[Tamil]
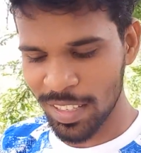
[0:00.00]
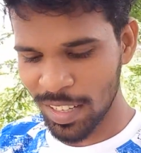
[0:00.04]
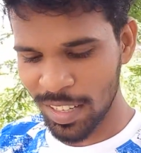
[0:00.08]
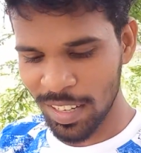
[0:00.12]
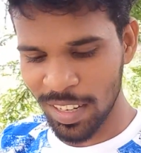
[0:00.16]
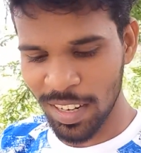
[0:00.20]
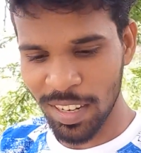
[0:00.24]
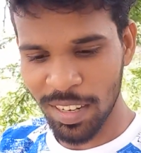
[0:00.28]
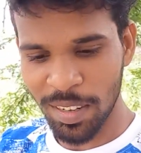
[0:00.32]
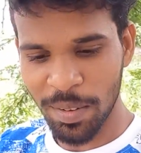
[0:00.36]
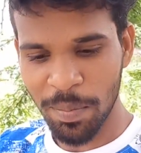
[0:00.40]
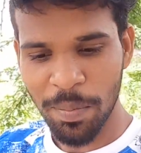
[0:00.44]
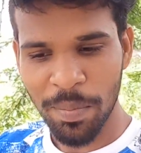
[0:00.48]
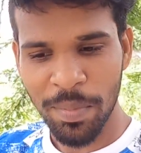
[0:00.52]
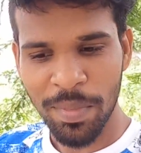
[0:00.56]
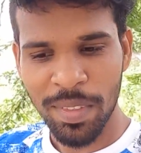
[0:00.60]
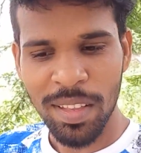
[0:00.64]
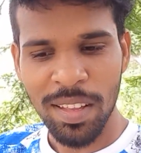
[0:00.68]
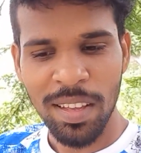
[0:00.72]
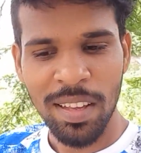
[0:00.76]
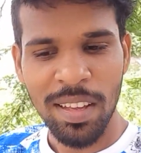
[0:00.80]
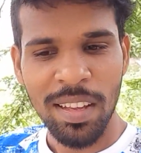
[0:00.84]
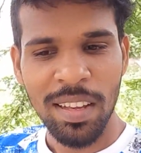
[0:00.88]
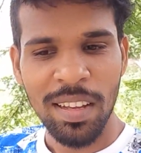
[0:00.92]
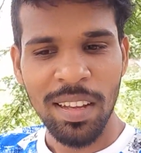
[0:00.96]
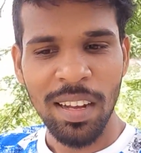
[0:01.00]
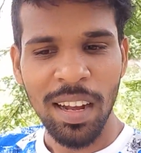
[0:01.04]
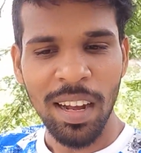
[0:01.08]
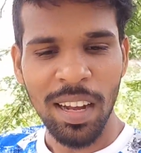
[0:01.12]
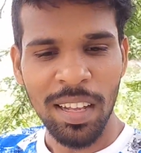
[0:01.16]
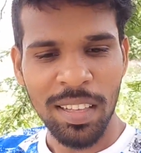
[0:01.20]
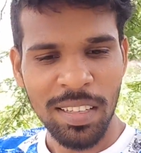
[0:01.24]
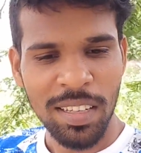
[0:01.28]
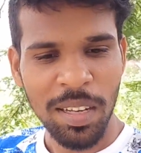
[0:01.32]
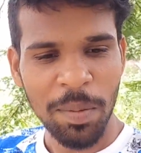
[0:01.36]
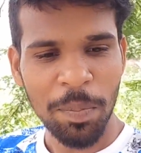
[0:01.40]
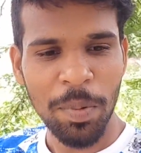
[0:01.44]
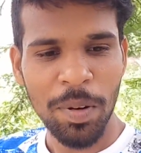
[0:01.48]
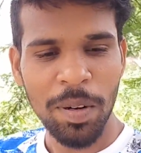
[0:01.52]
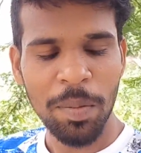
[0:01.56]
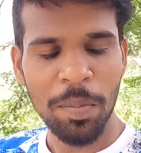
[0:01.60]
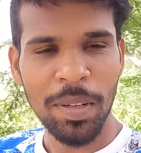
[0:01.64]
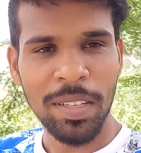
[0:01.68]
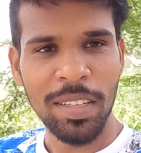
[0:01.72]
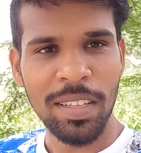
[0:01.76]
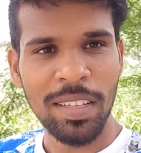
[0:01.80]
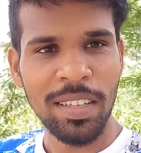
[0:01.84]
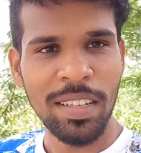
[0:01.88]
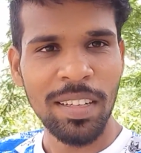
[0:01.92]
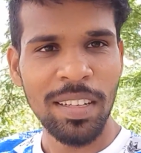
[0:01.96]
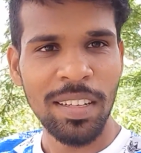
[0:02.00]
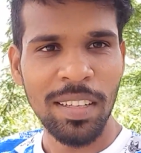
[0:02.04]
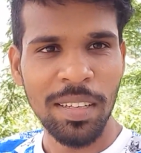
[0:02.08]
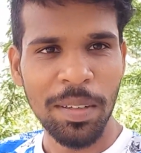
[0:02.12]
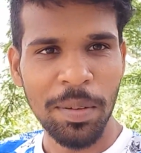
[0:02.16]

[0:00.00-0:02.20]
சரியா அதுக்கப்புறம் பார்த்தீங்கன்னா